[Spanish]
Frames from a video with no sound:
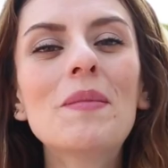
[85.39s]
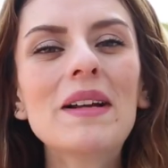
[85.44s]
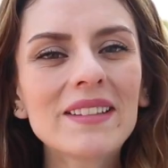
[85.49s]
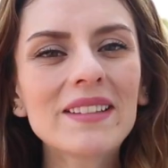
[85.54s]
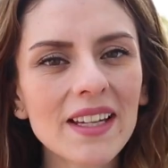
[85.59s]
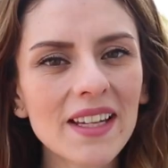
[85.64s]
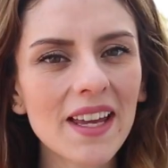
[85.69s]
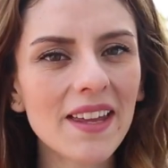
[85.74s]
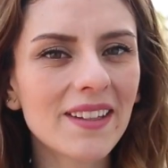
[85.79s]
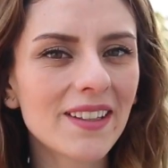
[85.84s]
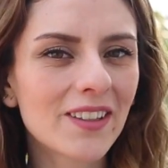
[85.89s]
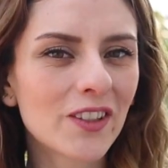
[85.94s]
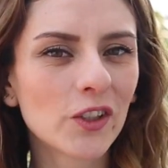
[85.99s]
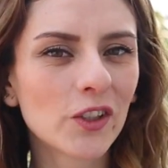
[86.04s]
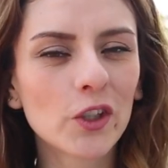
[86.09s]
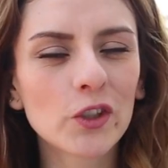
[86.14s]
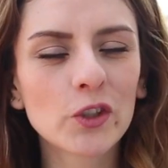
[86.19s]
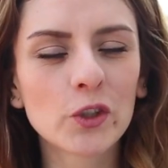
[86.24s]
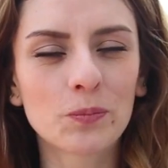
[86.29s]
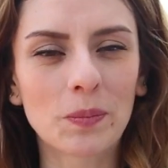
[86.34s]
más allá de
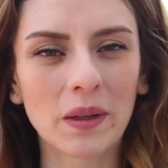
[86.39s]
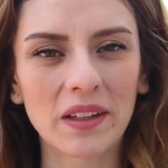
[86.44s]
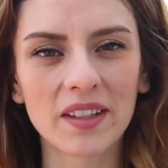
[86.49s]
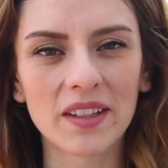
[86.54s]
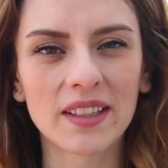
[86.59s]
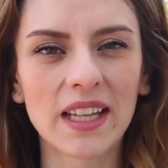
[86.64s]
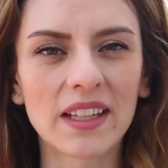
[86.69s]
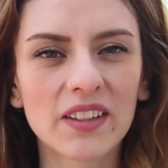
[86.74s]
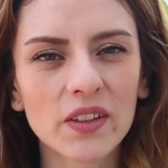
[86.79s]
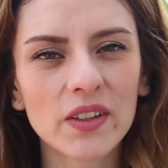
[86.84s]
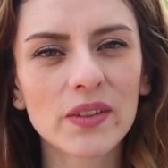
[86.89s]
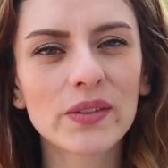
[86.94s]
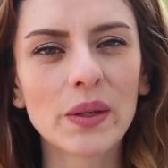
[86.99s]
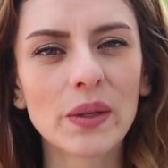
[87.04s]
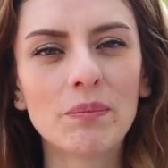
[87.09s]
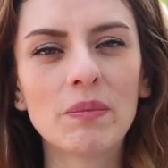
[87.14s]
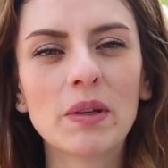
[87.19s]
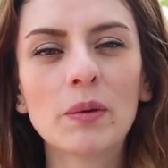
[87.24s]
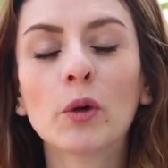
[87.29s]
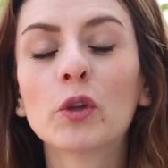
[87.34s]
todo, sus
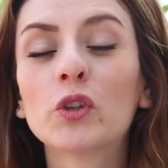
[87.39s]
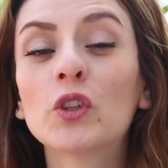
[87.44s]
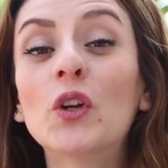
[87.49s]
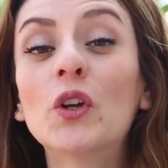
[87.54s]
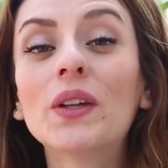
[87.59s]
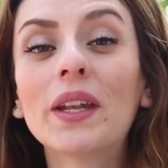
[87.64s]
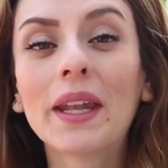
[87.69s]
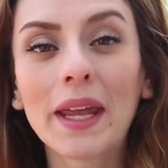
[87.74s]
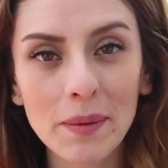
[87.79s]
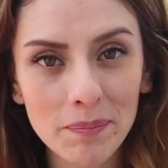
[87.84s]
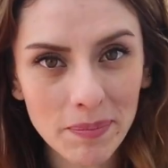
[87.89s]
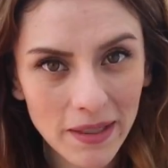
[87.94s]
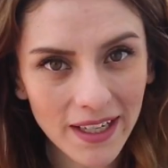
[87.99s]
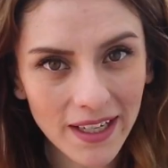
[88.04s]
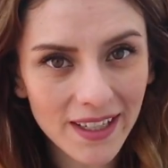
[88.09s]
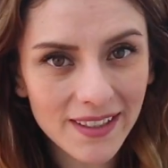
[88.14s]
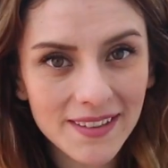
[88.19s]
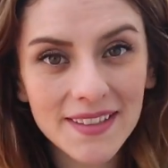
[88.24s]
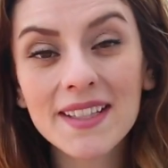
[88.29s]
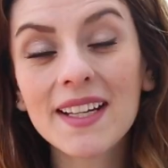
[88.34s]
presentaciones en vivo son
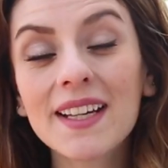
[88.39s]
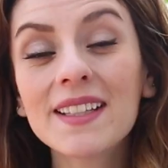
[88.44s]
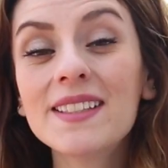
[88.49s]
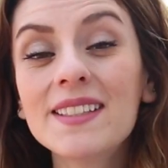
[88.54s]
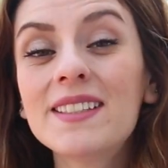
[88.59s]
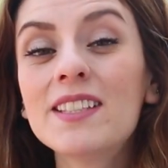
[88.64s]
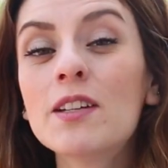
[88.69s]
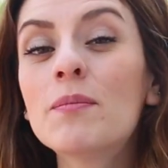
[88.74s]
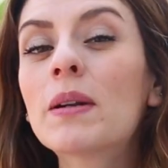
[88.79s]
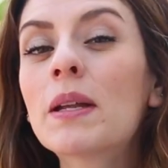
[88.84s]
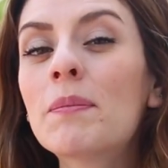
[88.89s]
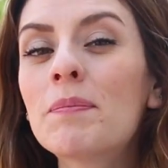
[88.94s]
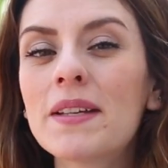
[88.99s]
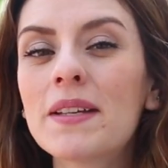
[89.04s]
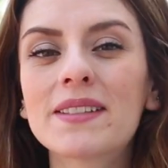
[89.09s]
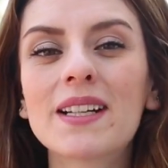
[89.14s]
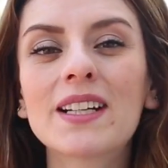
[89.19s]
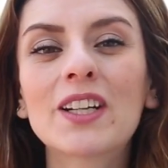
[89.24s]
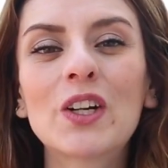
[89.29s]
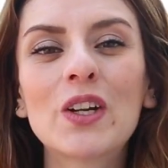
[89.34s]
épicas y casi siempre
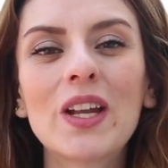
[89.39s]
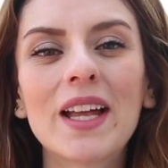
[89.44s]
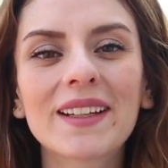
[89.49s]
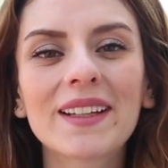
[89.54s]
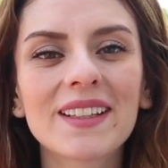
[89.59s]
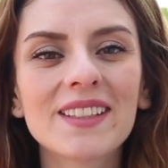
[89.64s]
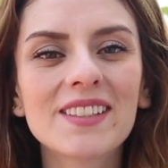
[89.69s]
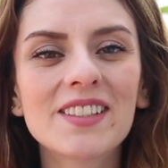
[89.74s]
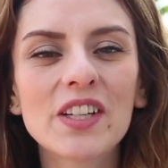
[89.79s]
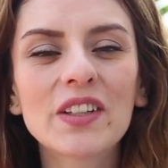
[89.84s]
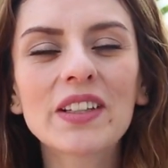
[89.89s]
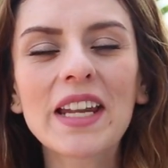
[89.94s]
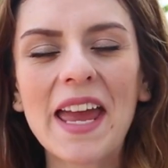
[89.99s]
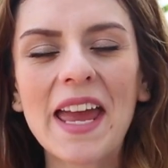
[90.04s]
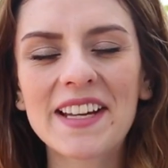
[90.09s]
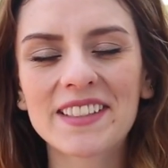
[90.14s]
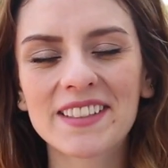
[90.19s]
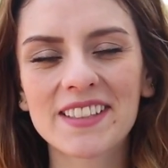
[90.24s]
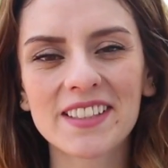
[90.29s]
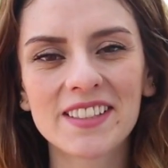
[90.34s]
empiezan con la canción
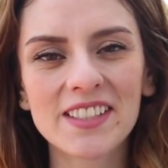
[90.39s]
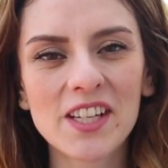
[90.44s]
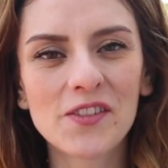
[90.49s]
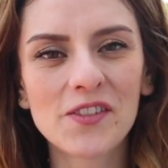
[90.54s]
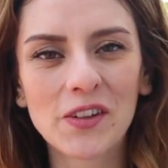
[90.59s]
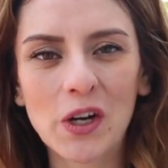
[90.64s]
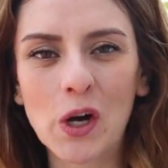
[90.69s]
Ecstasy of